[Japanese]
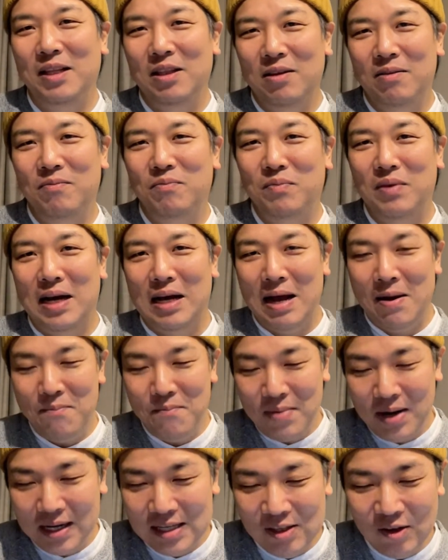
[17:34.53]
まああ
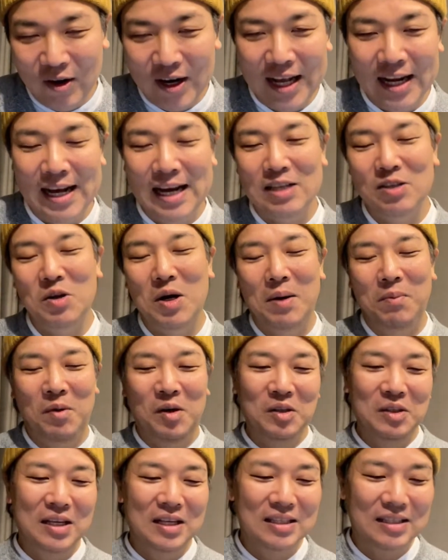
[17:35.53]
んまり乗らないとは
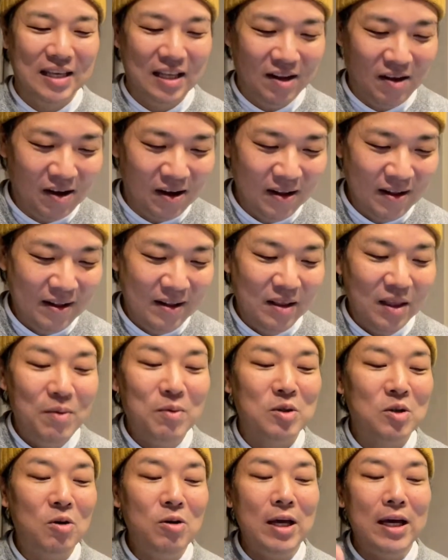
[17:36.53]
思うんですけどで
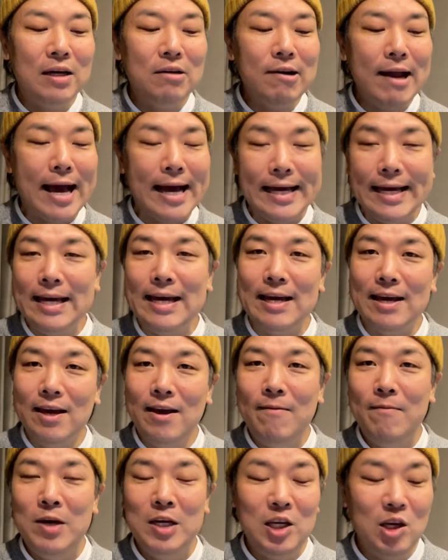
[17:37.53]
もそれぐらい
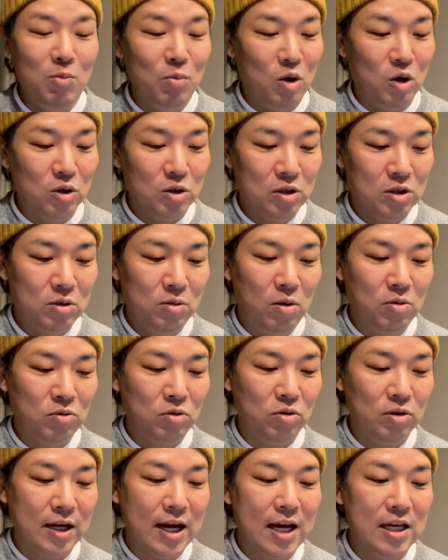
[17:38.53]
いびきもすご
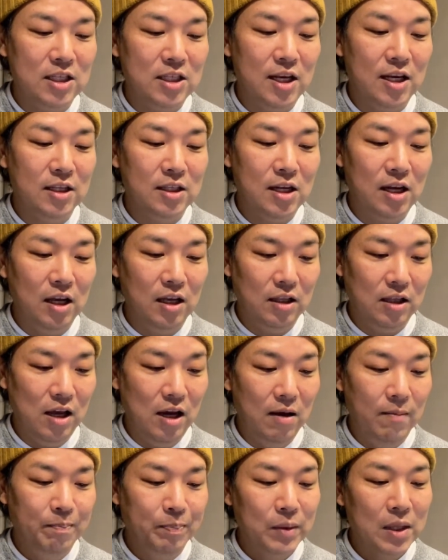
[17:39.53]
く改善され
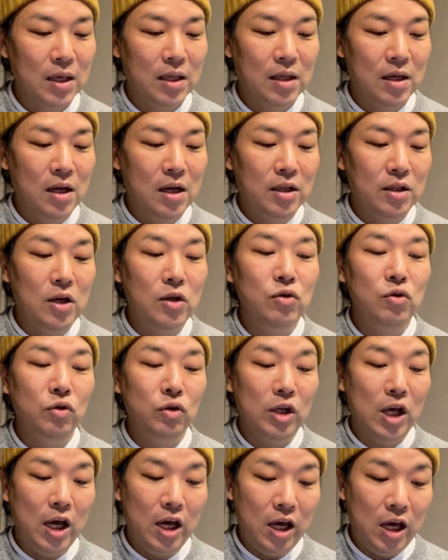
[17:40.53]
てってい
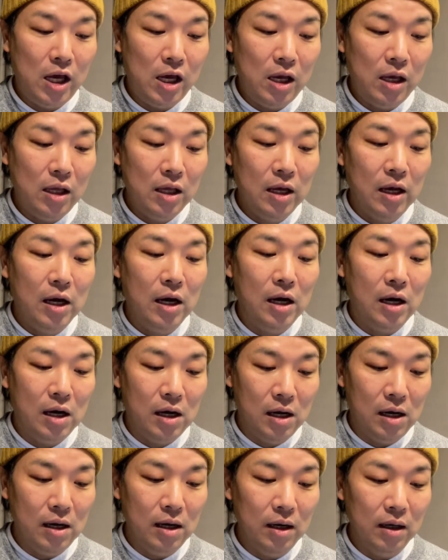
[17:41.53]
うね
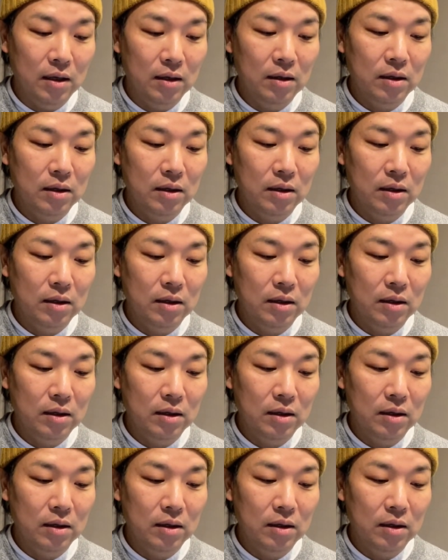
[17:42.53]
は